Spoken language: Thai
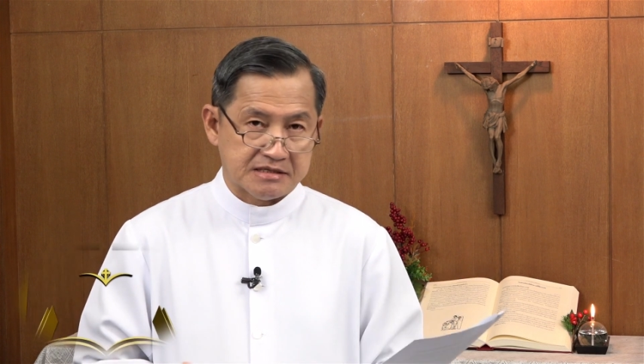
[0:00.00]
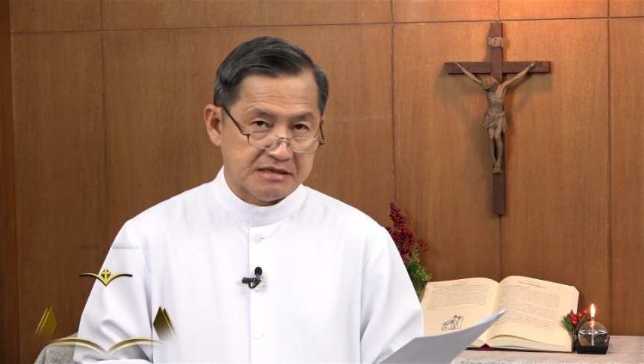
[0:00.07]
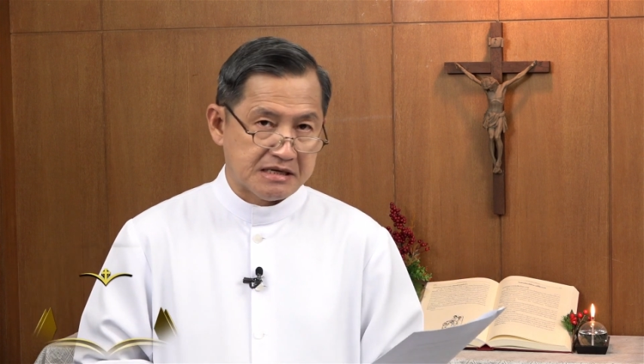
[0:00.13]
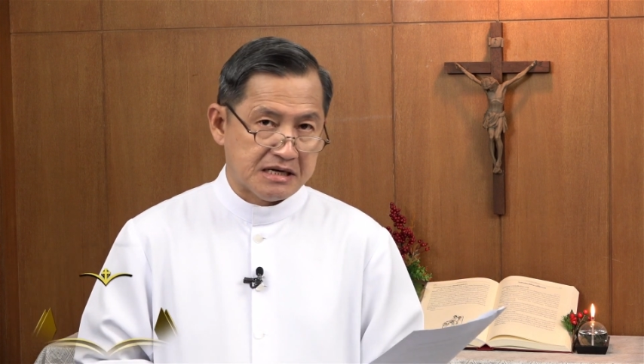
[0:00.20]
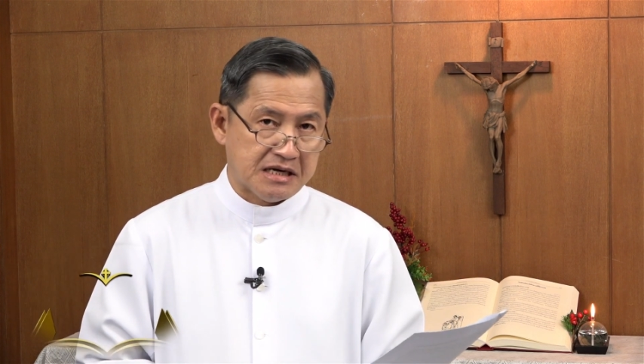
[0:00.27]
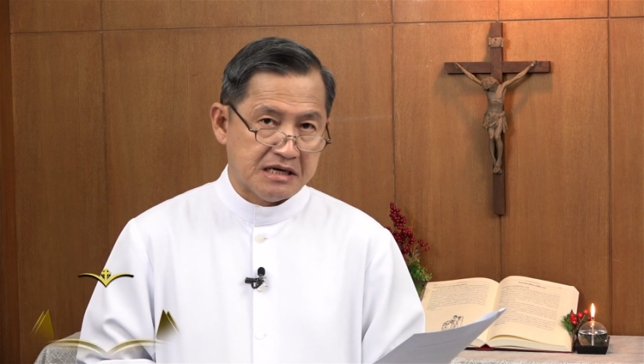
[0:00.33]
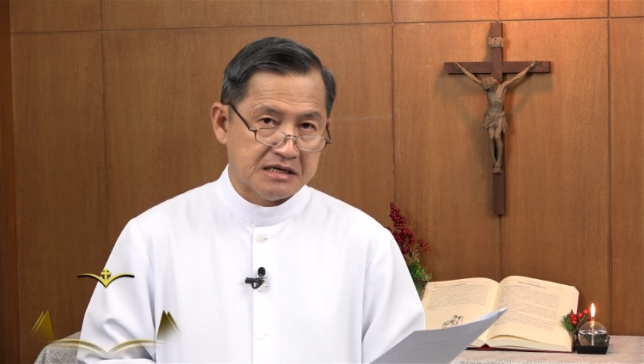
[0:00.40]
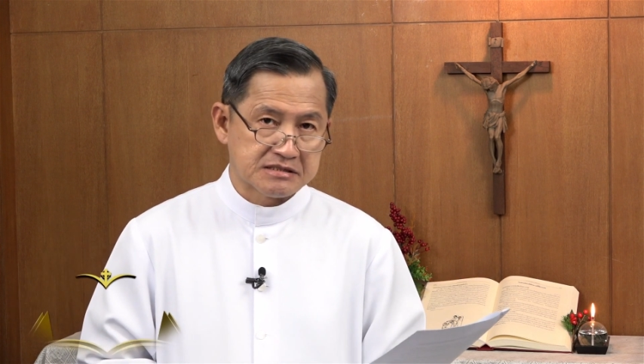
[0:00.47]
ถ
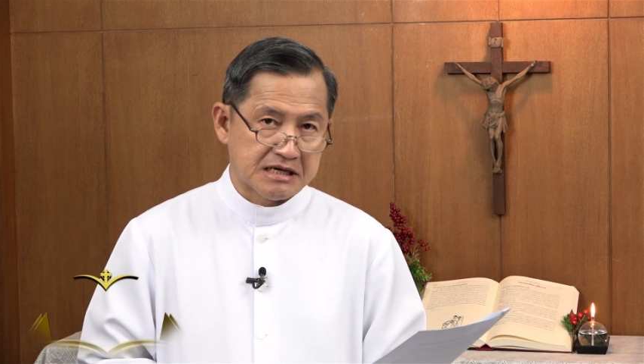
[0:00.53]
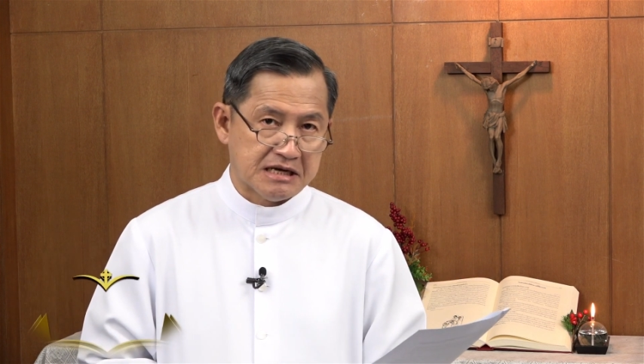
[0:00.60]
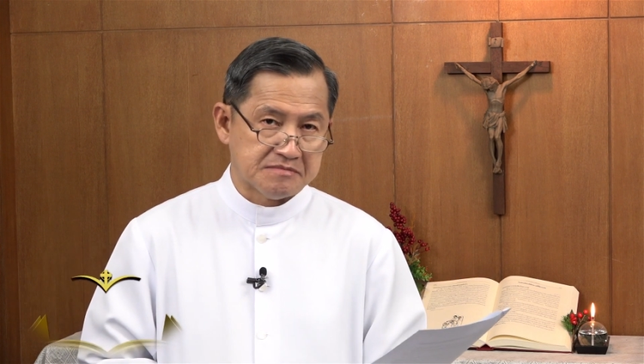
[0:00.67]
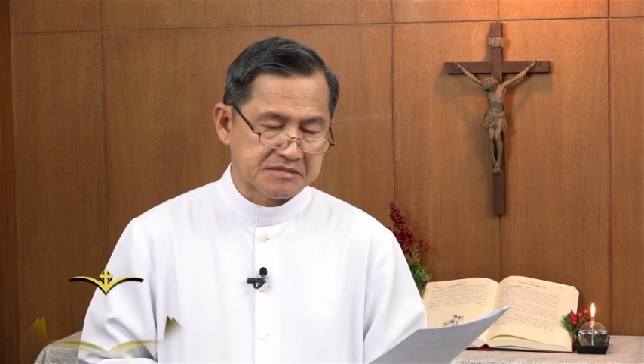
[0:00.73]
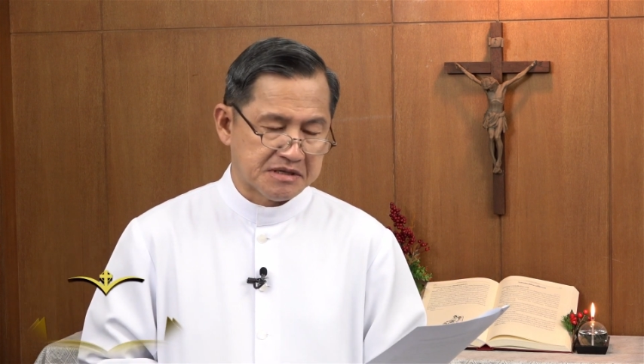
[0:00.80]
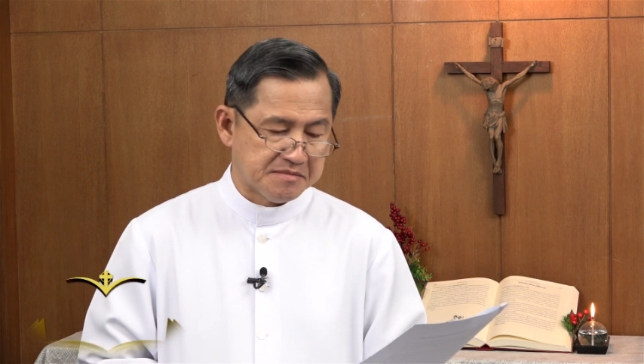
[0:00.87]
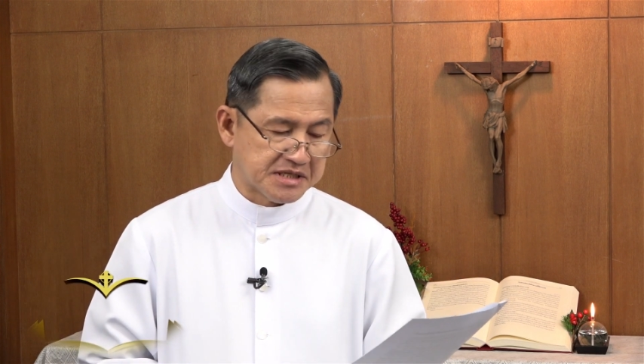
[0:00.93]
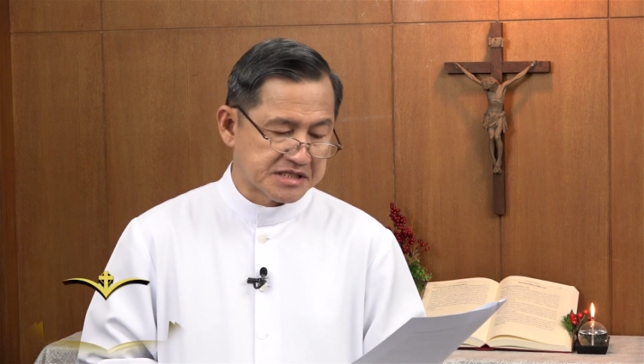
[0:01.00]
นาตาม
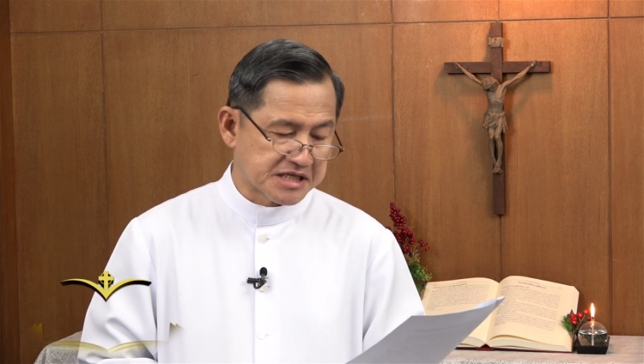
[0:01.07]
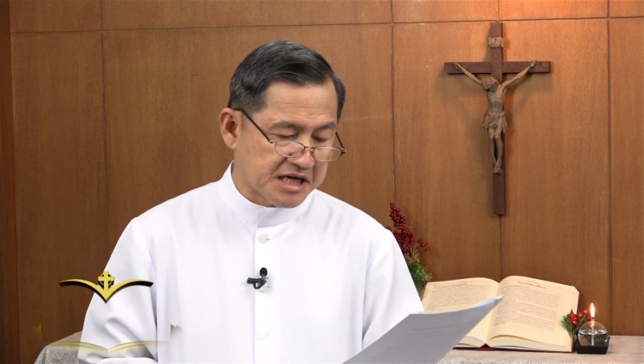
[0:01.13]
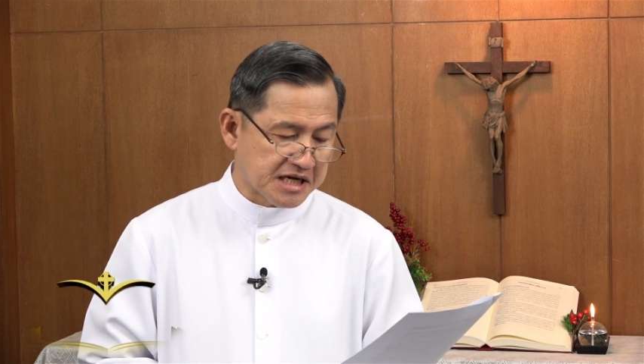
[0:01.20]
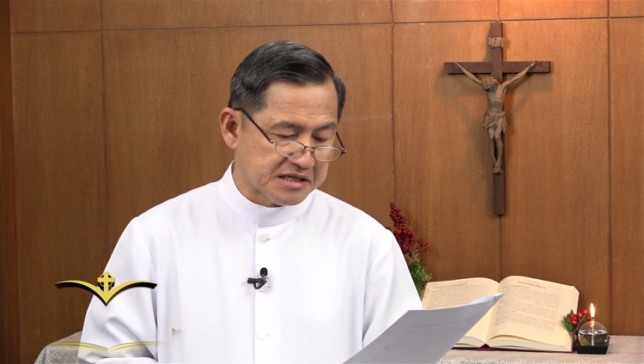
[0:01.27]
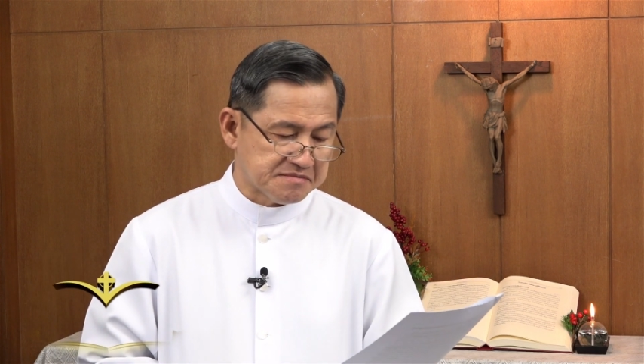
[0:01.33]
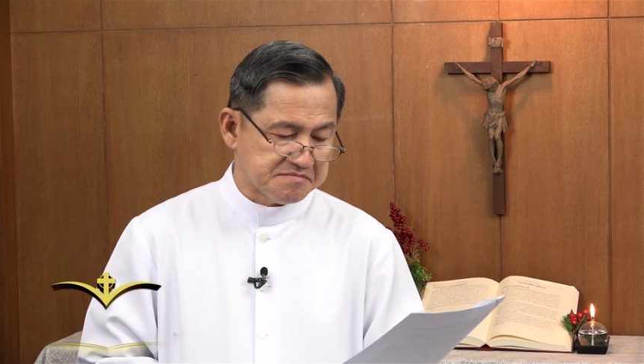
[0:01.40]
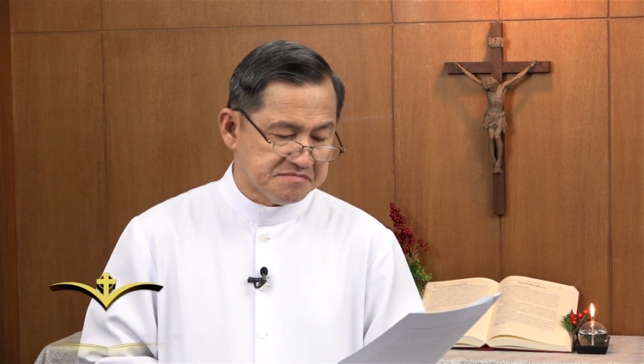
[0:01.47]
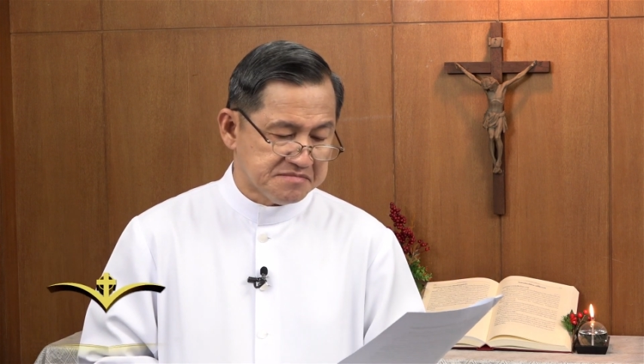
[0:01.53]
ธรรมชา
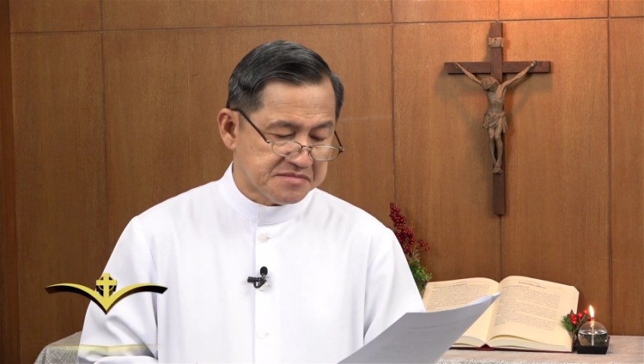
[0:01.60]
ติ